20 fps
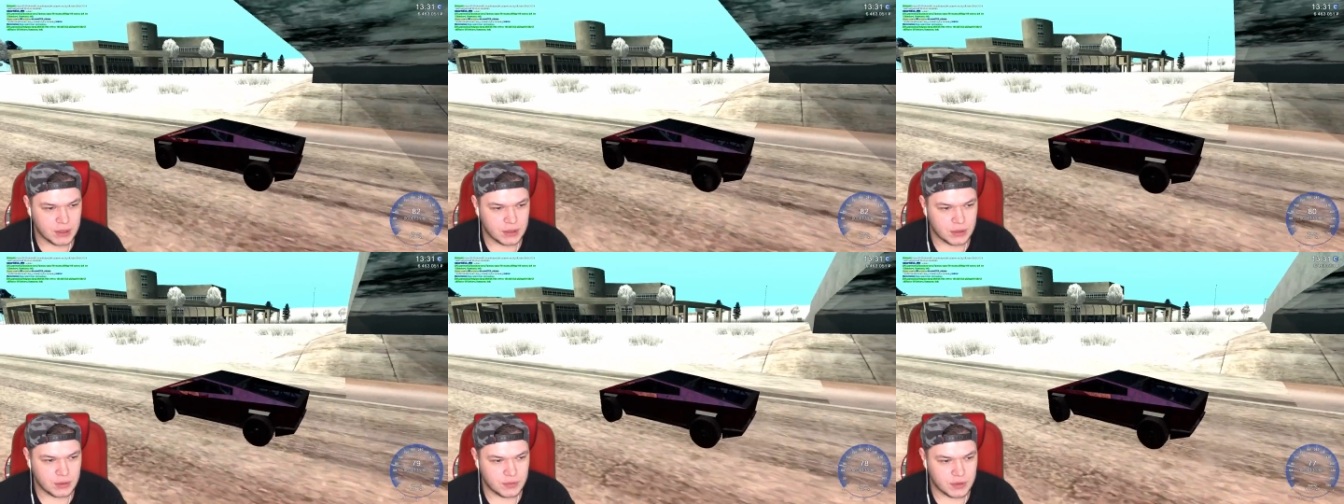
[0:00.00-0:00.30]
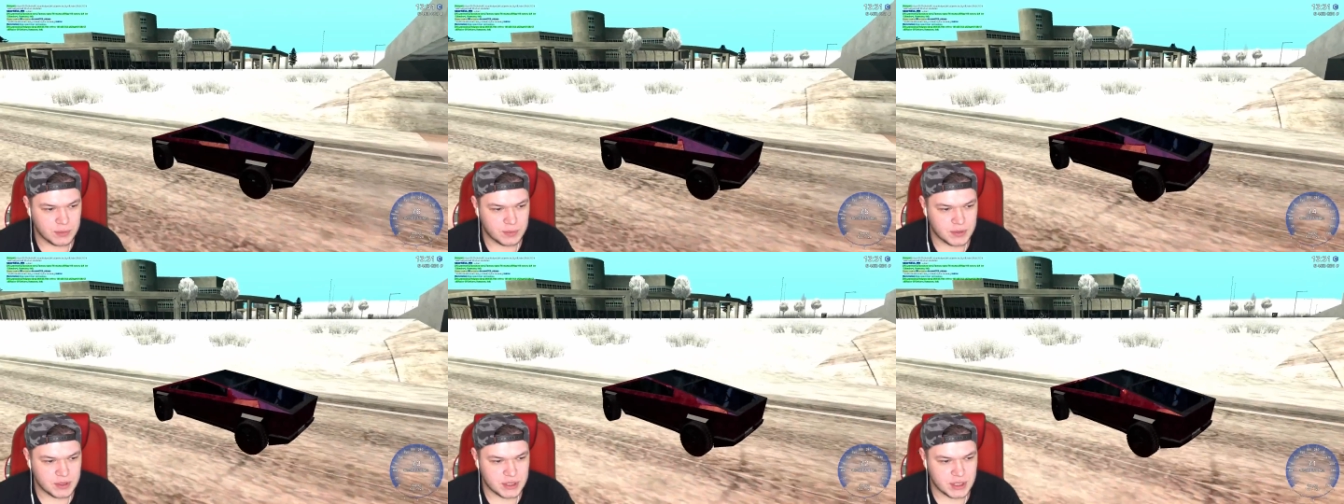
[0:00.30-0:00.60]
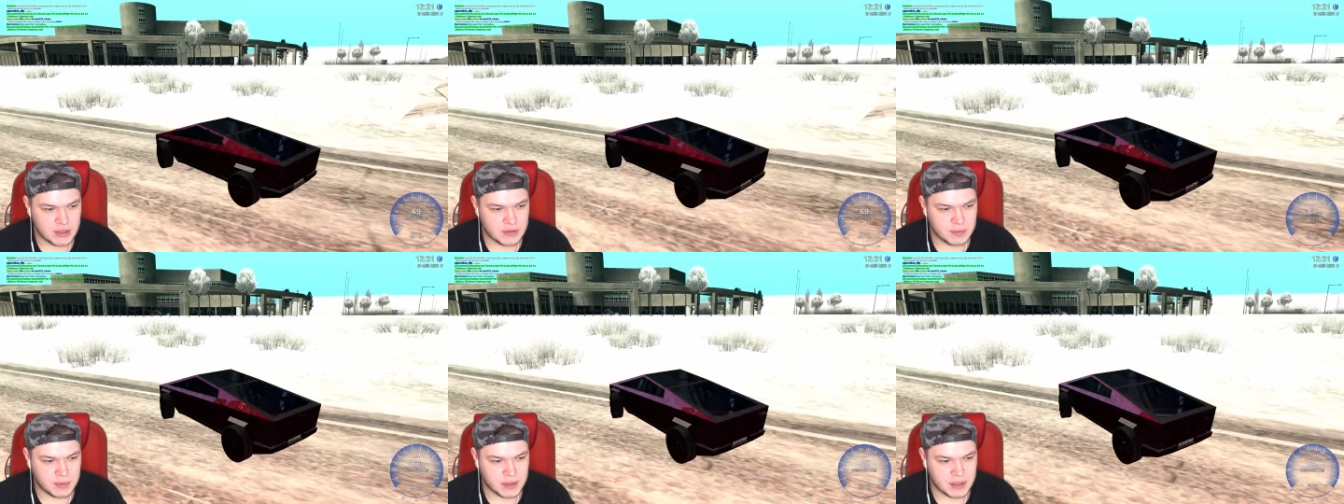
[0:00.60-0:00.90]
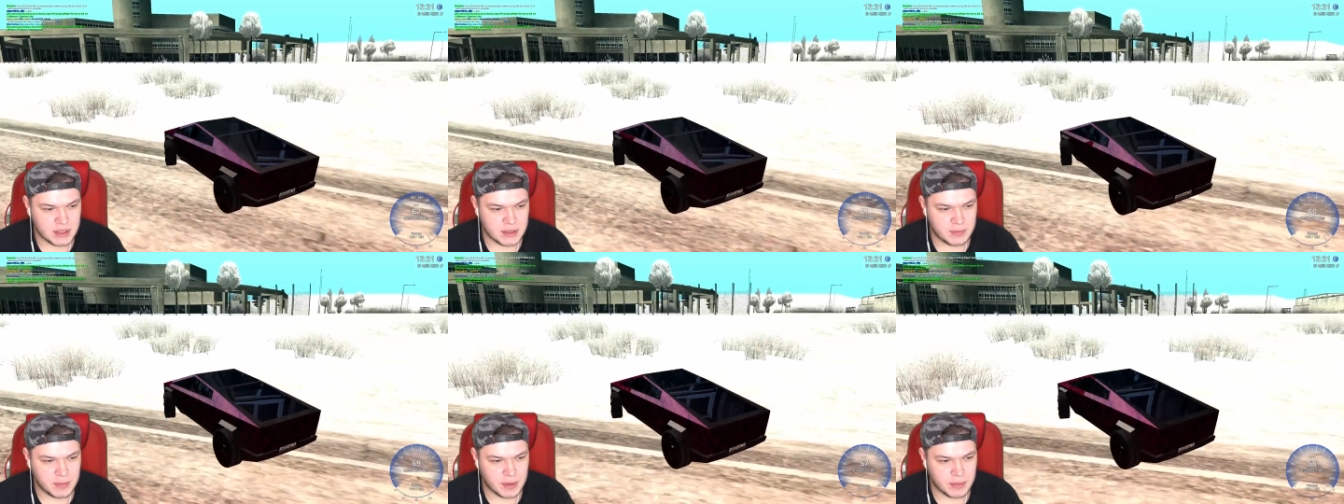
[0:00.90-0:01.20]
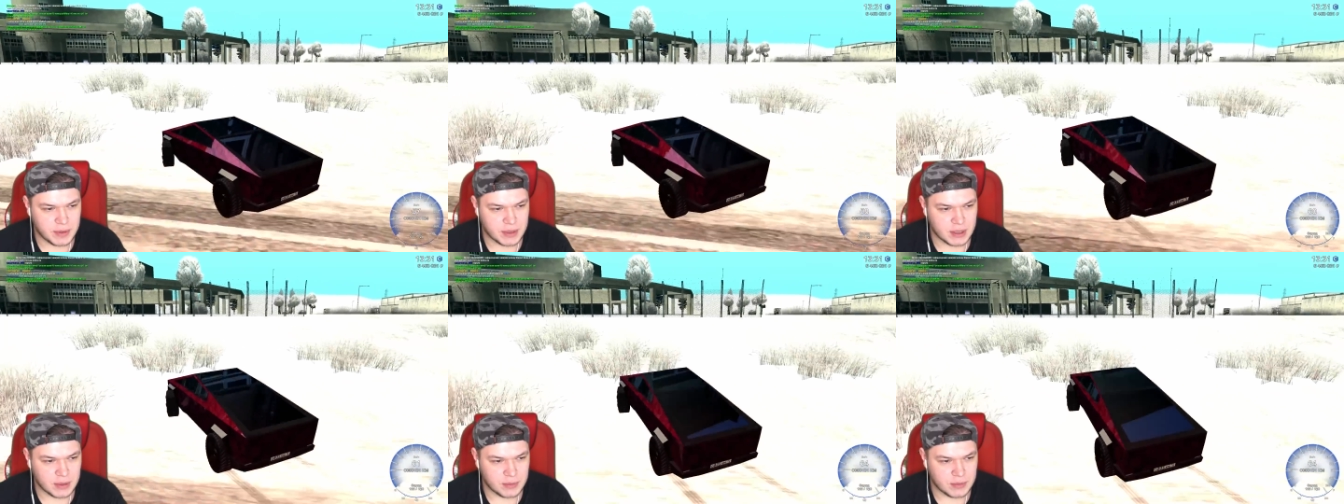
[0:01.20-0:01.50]
Ну вот мы сейчас, в принципе,
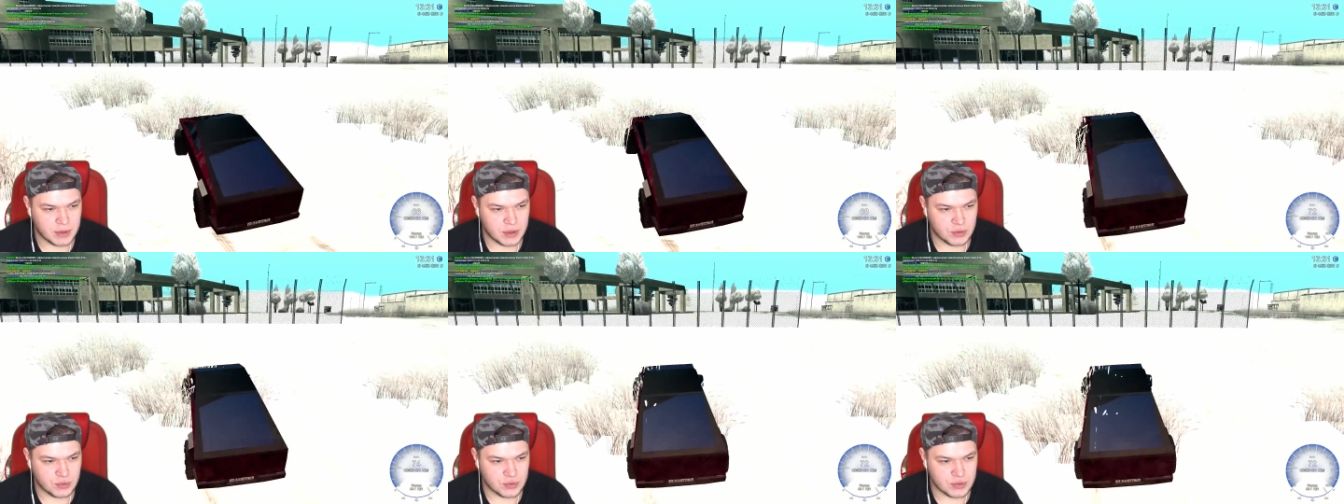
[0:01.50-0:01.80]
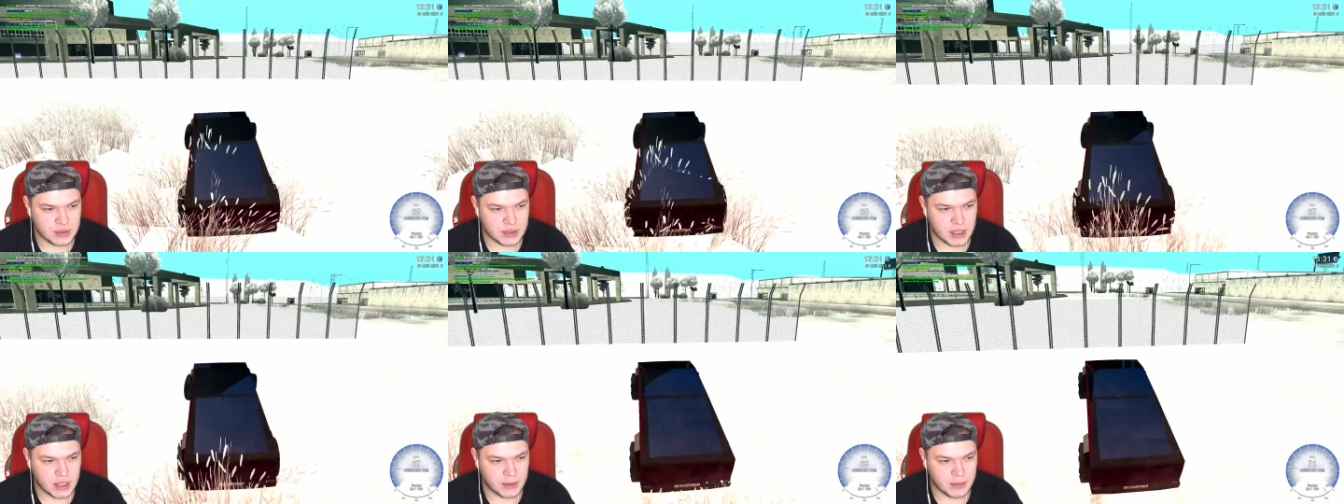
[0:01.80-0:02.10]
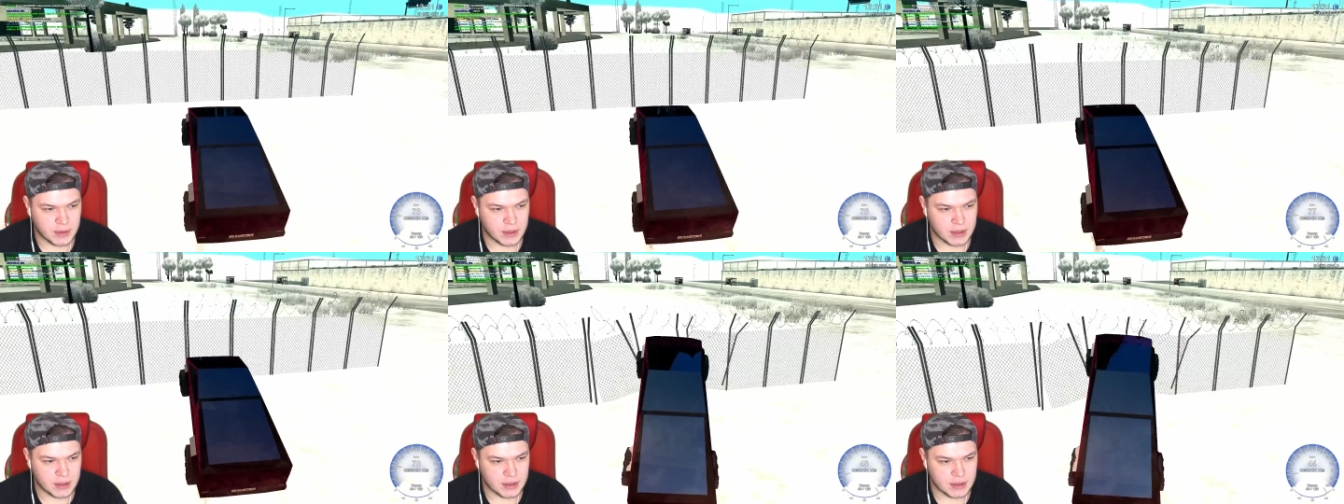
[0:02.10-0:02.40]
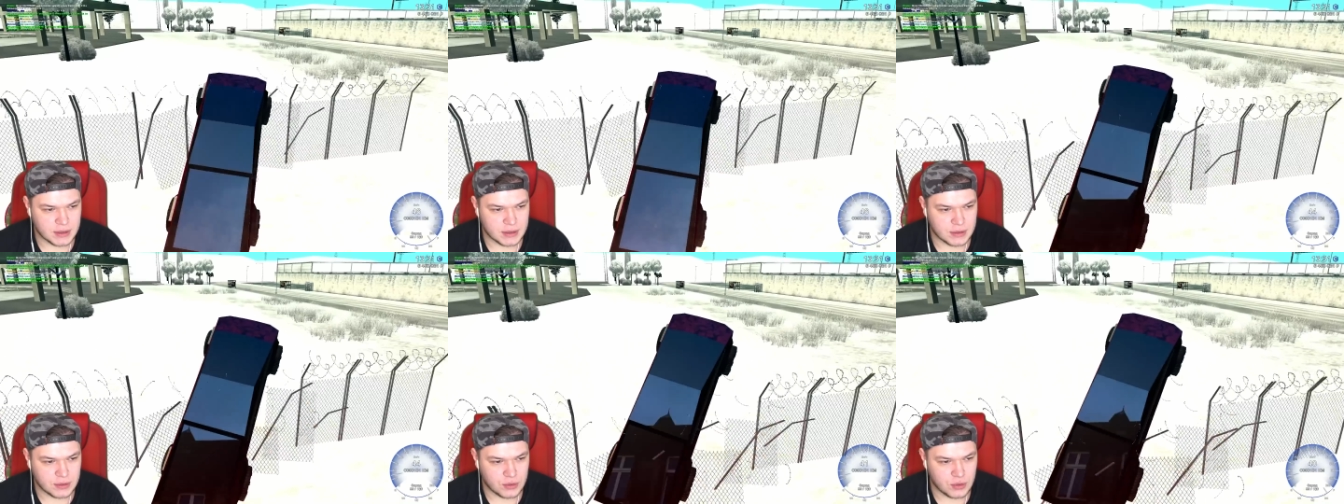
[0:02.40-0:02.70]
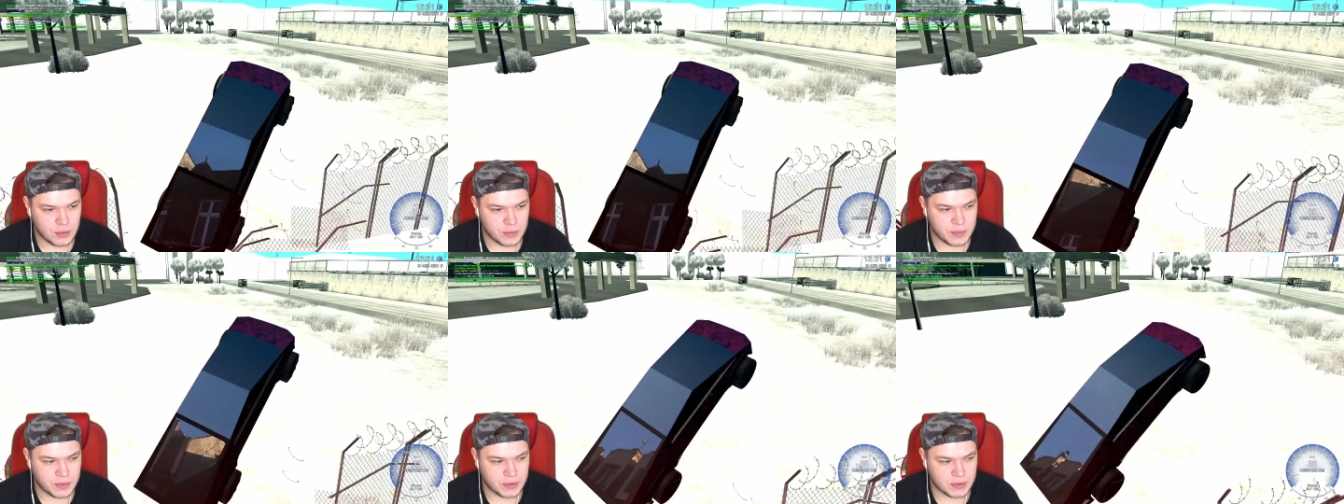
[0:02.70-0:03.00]
об этом и узнаем, как говорится.
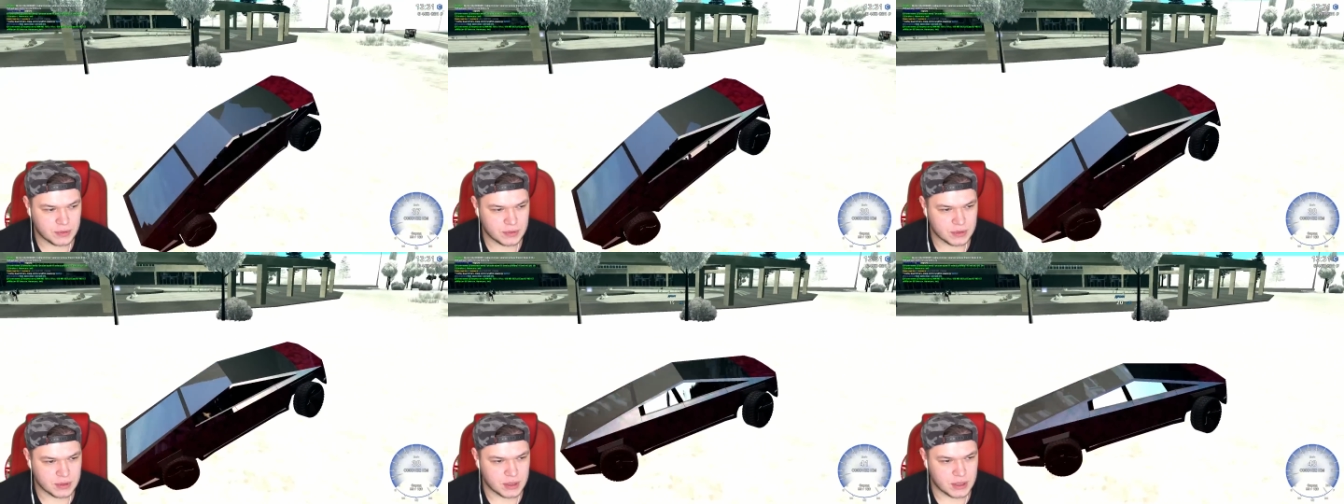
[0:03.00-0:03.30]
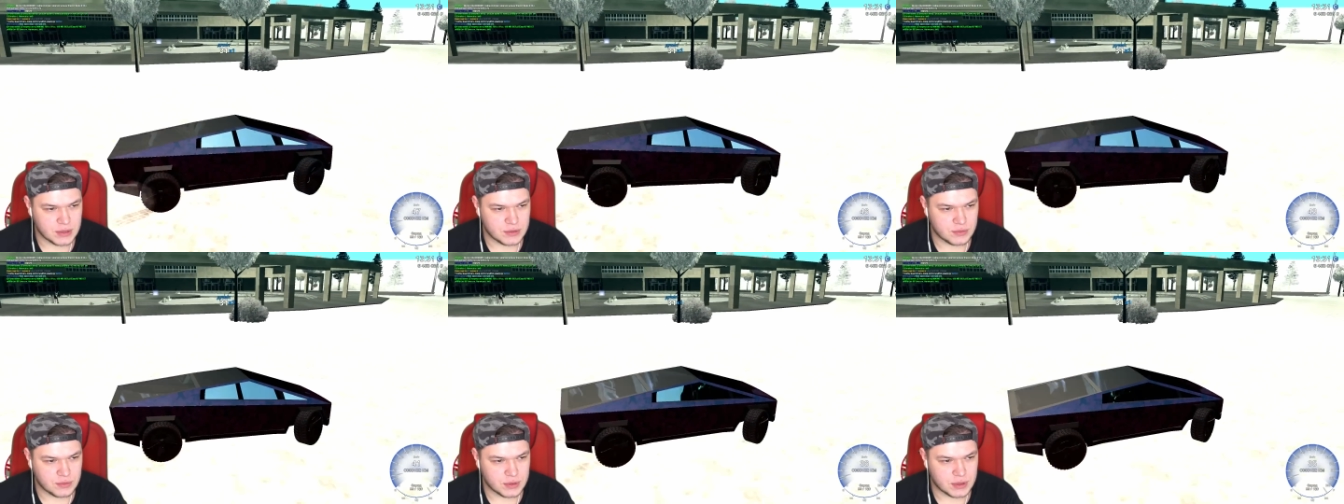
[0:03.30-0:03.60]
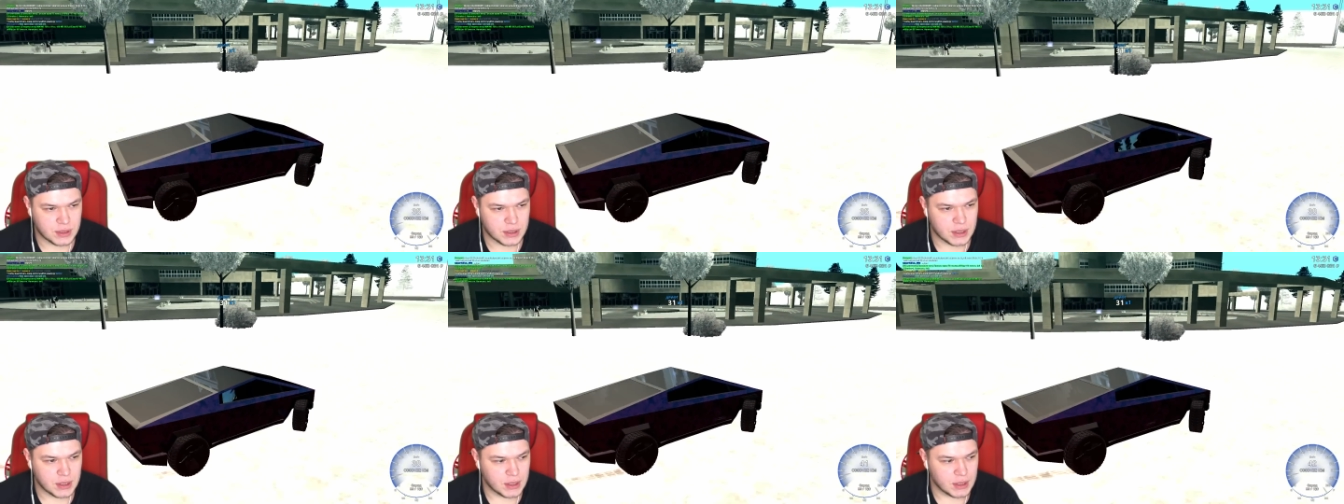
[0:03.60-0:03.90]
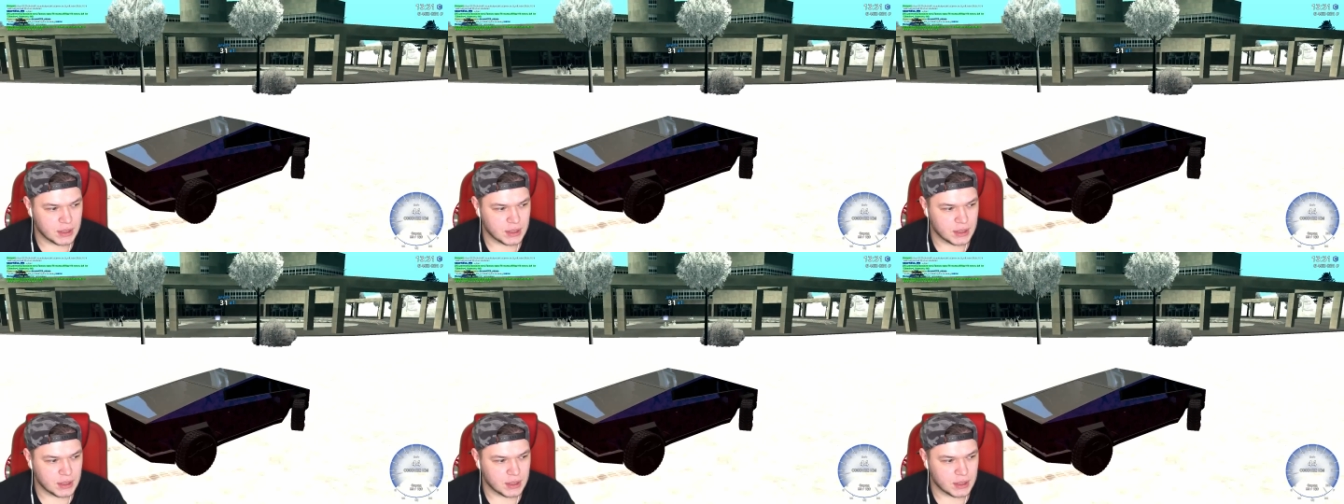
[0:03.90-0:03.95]
Оп, здравствуйте.